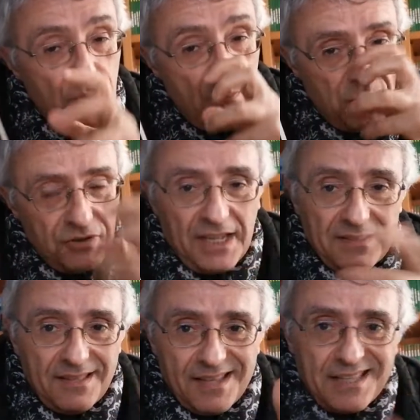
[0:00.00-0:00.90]
più
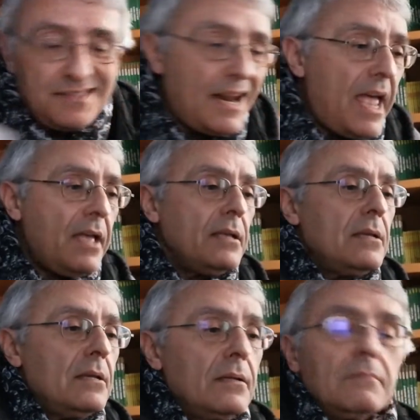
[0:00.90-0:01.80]
importante dei tre,
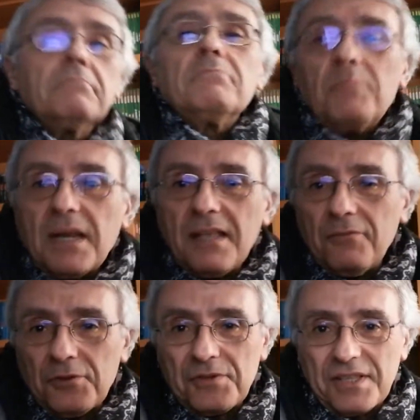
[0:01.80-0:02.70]
per chi
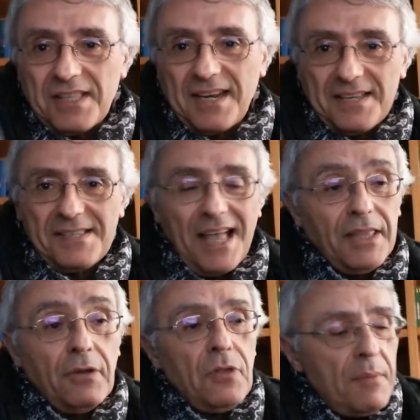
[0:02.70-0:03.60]
fosse
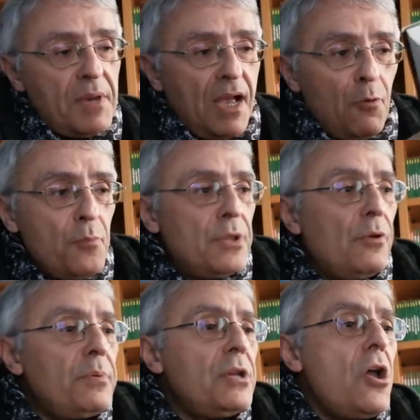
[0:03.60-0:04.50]
interessato la mia umile
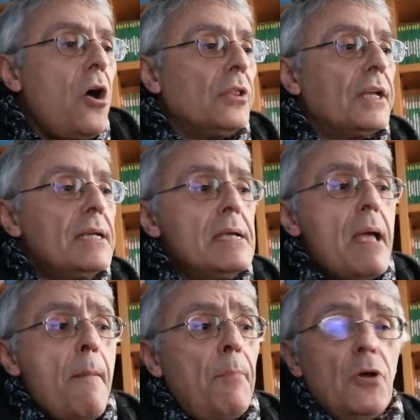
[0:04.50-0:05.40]

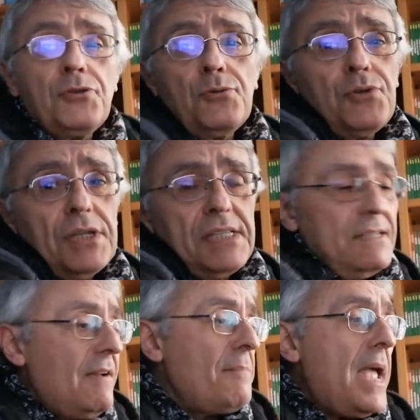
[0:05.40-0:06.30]
opinione. Poi
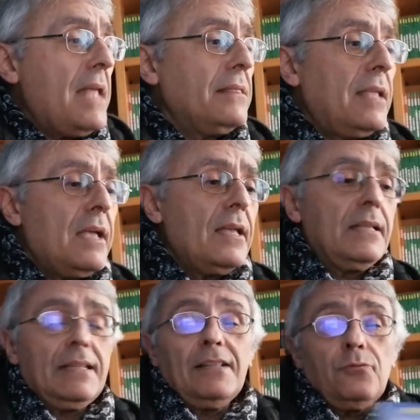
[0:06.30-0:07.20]
successivamente
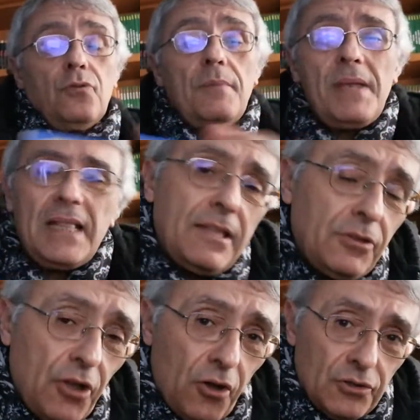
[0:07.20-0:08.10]
eh, nel
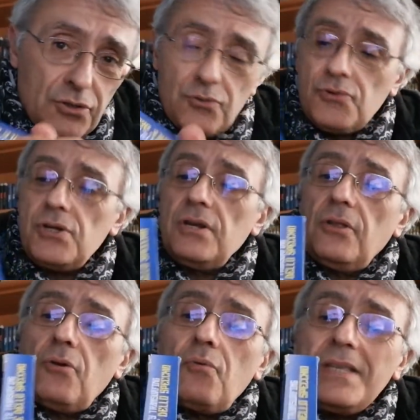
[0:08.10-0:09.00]
2012
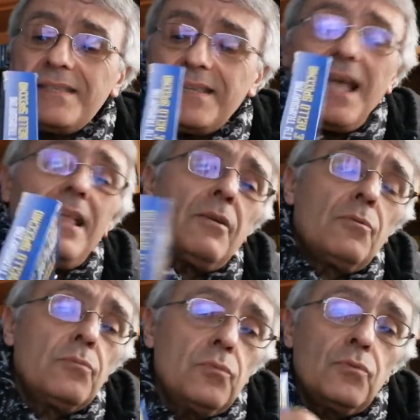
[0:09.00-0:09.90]
uscirono questi,
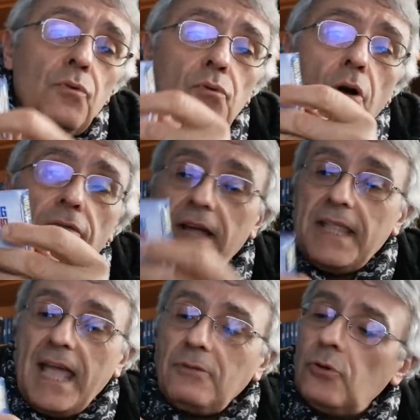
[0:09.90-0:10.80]
un
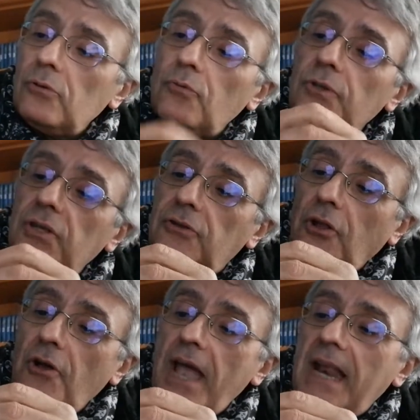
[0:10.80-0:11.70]
cofanetto il cui
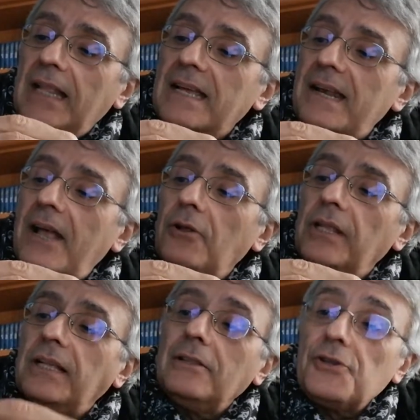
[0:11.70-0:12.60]
titolo era Le
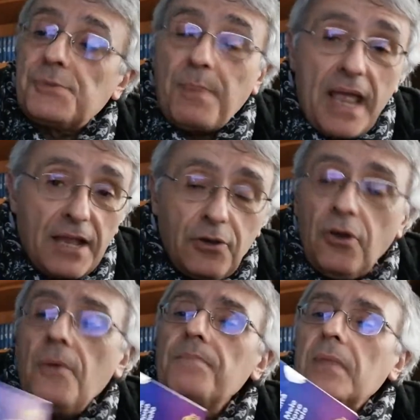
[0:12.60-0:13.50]
regole dello specchio,